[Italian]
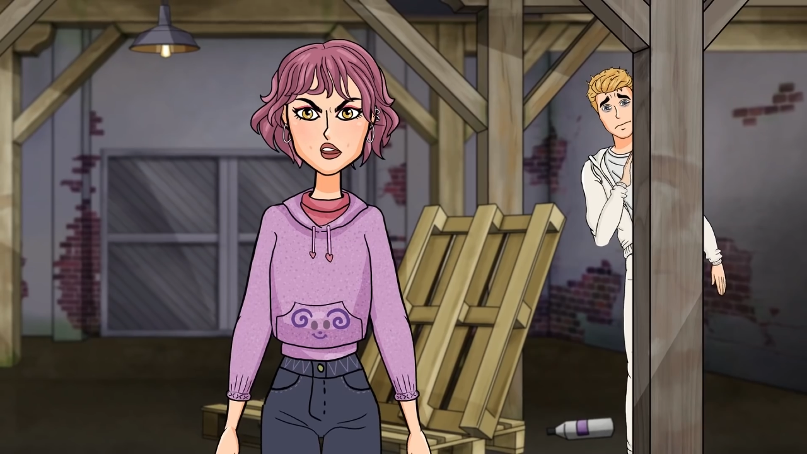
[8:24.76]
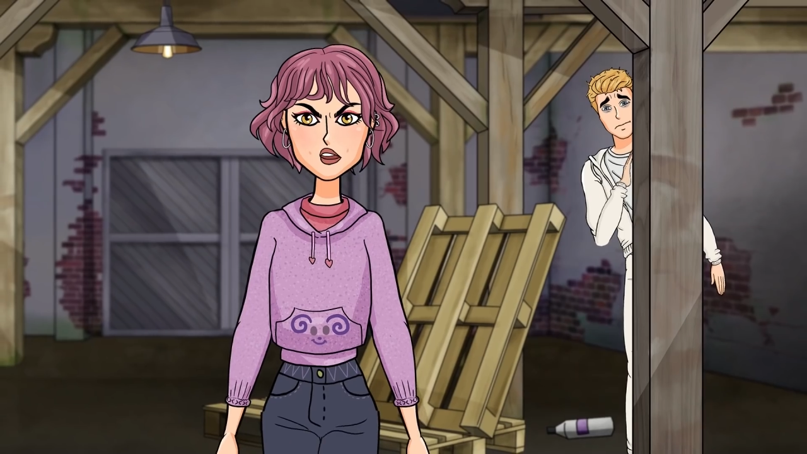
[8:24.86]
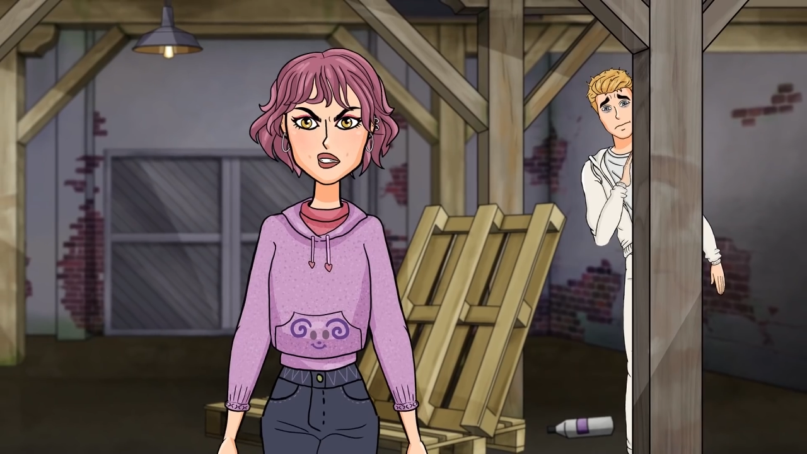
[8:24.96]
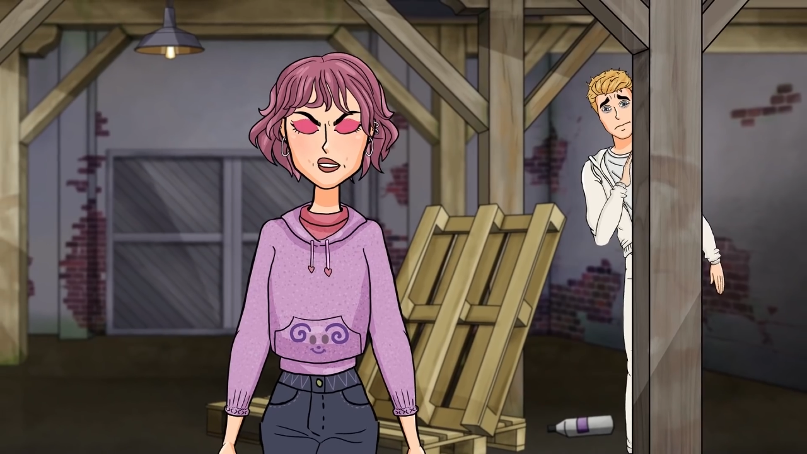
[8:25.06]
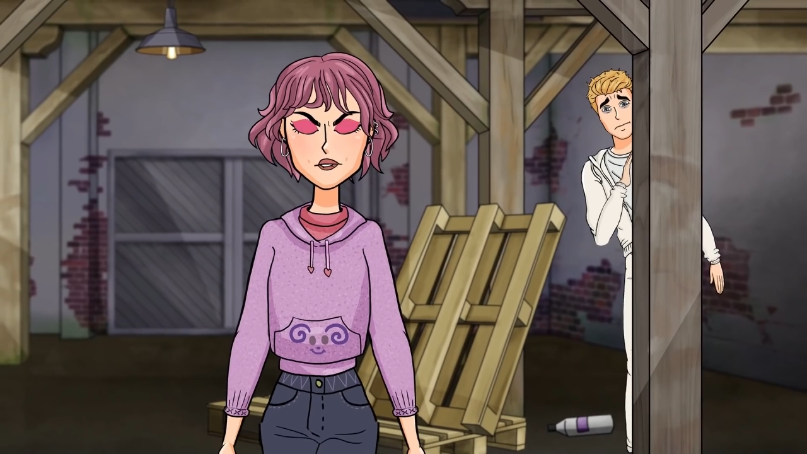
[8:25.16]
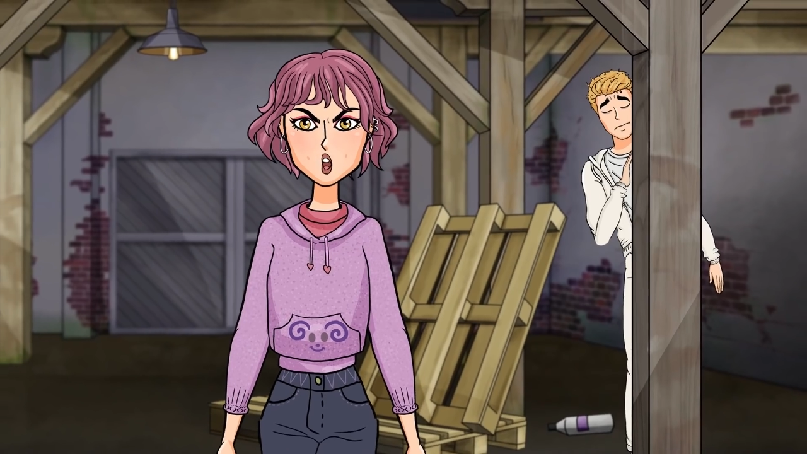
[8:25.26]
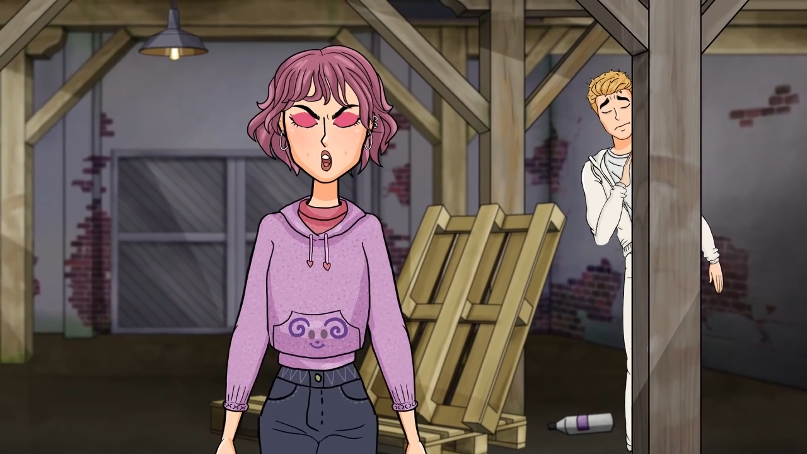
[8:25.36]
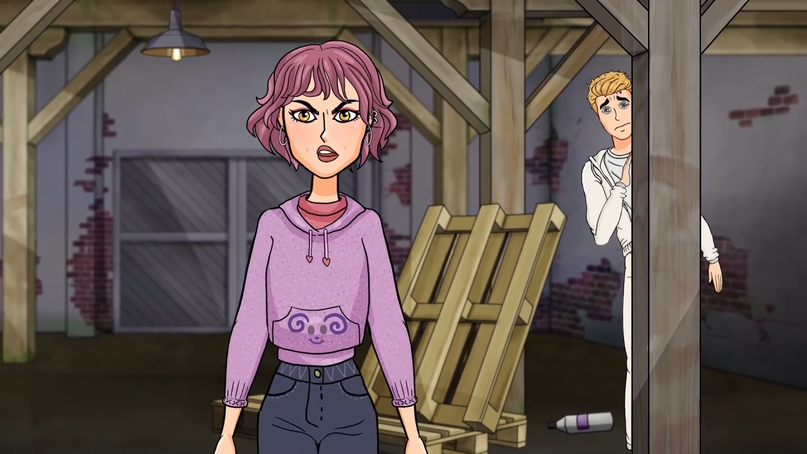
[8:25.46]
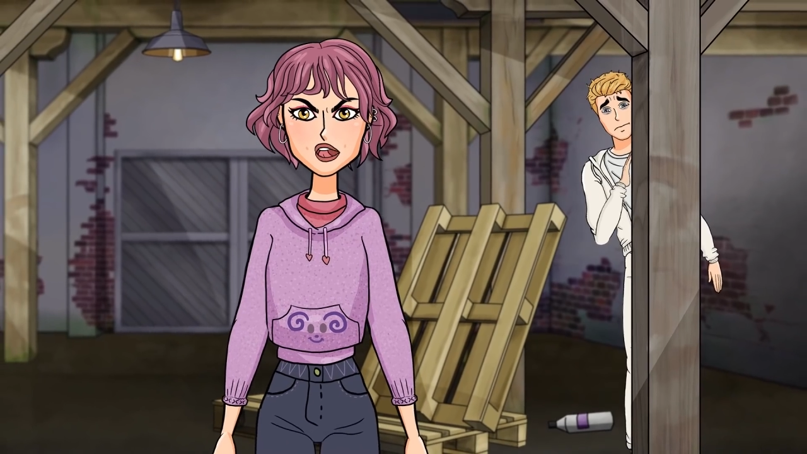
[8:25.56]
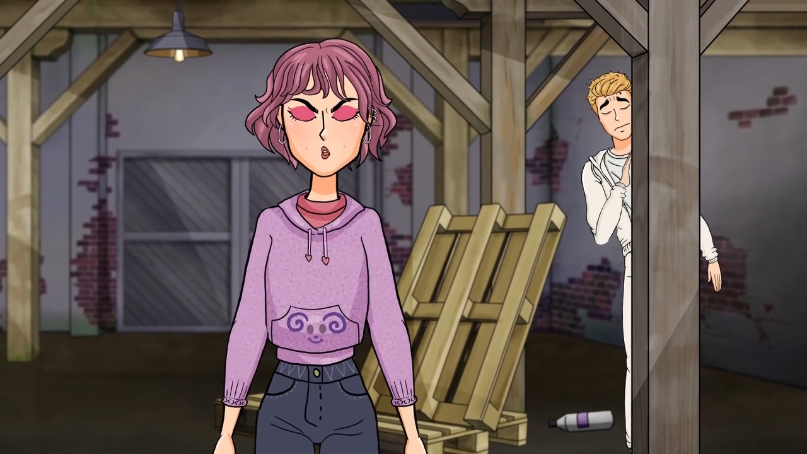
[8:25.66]
Ma Mary
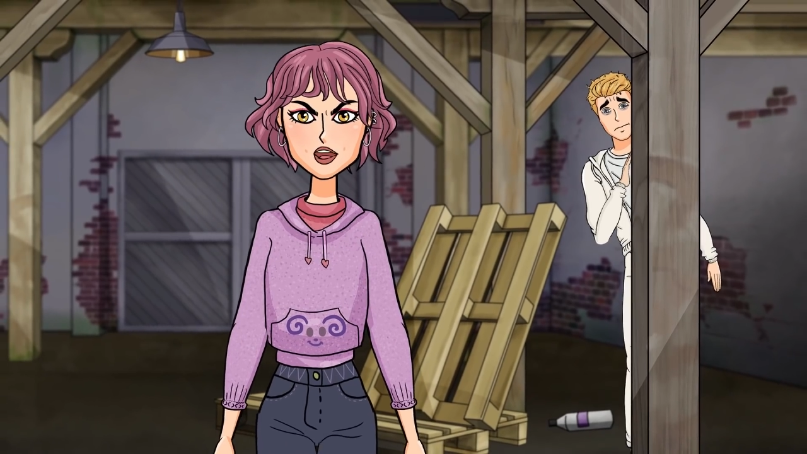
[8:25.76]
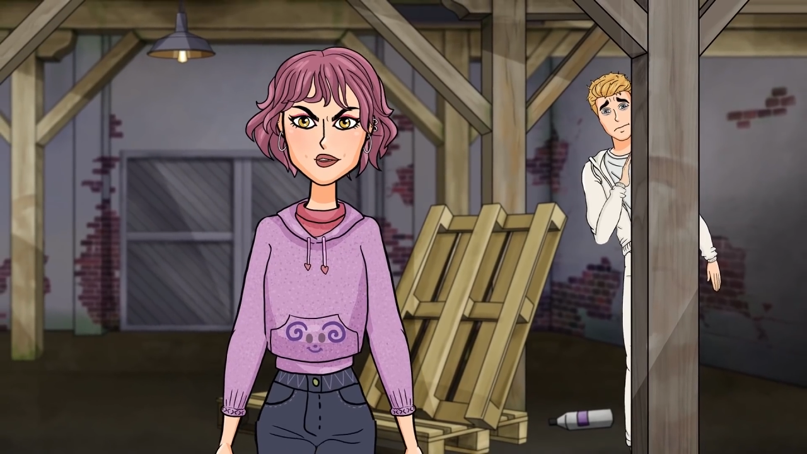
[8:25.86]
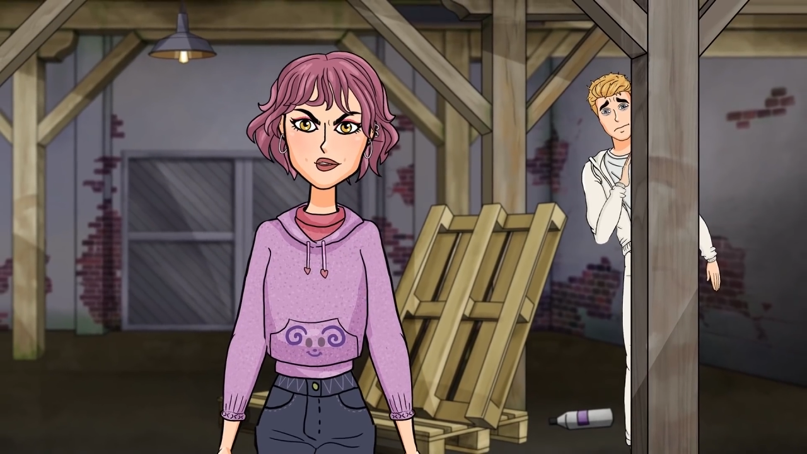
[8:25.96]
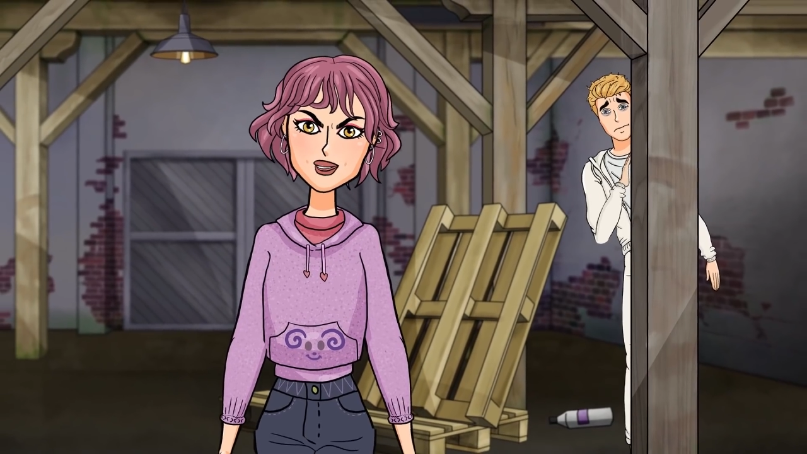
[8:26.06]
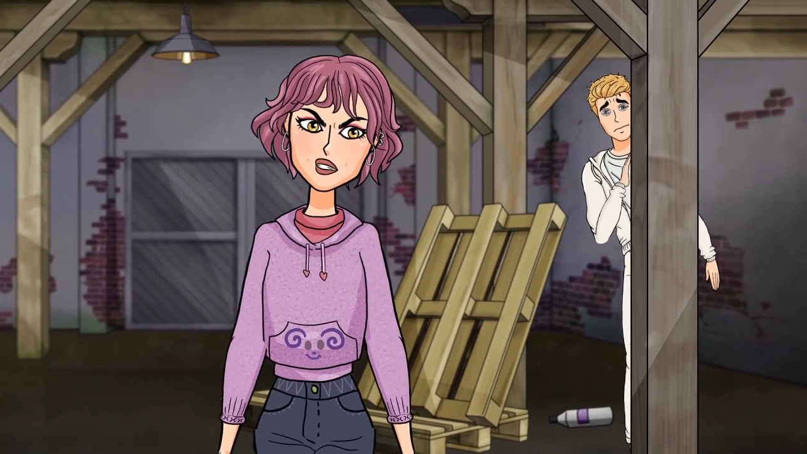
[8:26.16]
è tornata